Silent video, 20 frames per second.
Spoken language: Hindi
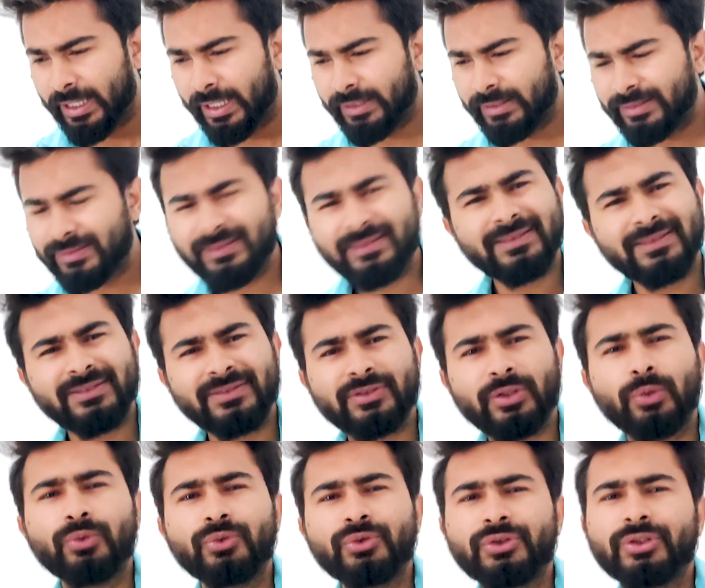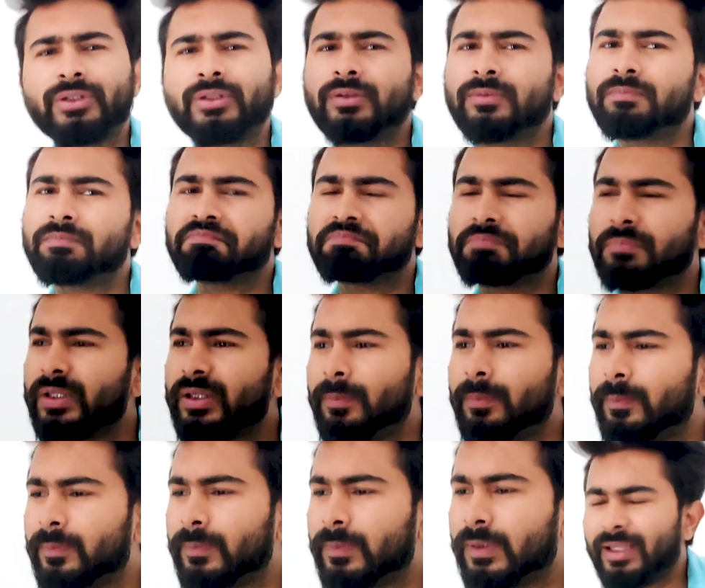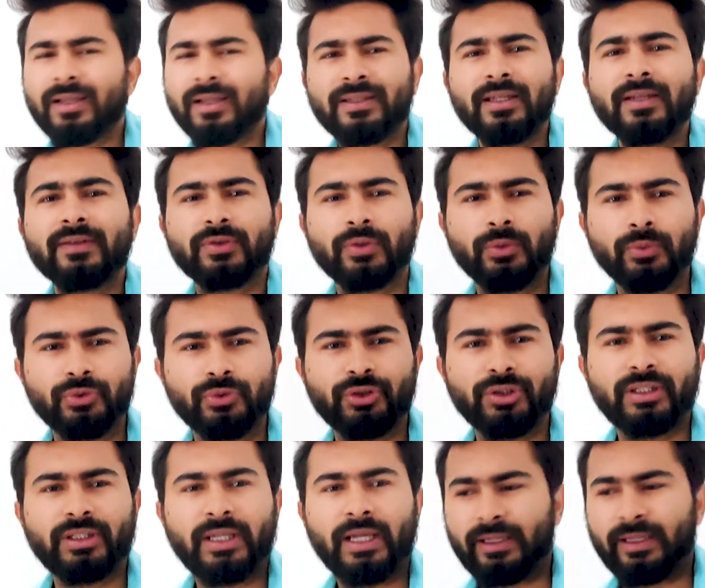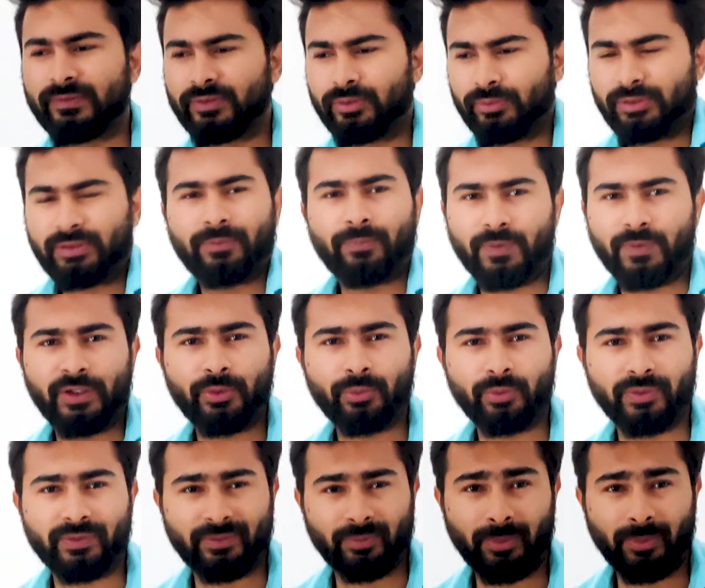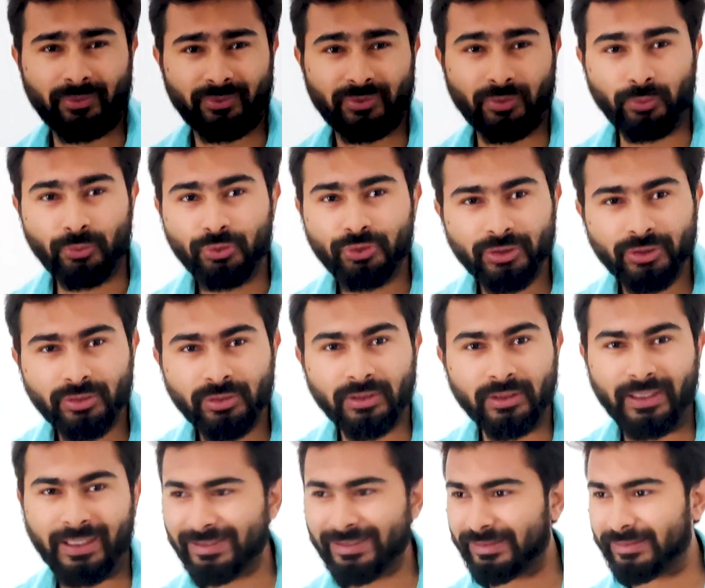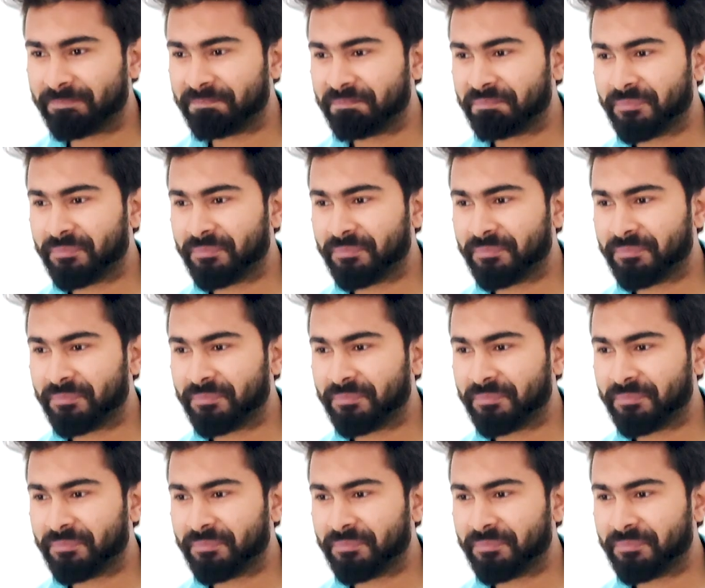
एंड इसका सोल्यूशन मतलब क्या क्या सोल्यूशन क्या है so, ये वीडियो इज अबाउट सोल्यूशन नहीं